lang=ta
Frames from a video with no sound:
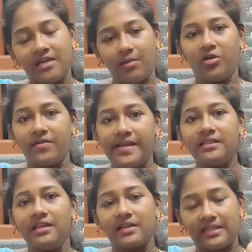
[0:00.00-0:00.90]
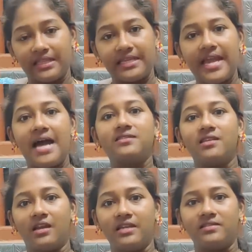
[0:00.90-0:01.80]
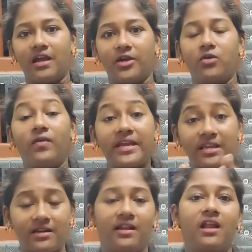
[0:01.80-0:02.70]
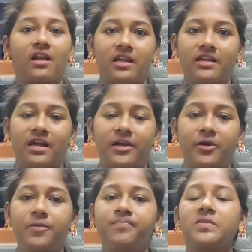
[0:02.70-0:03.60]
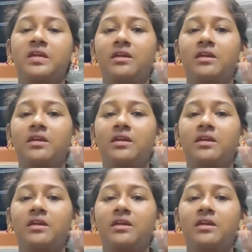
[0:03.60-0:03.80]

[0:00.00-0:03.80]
நம்மளுடைய வயிற்றில் இருக்க அந்த கேஸ் ரிலீஸ் ஆகிடும் வயிறு நல்லா க்ளீன் ஆகிடும்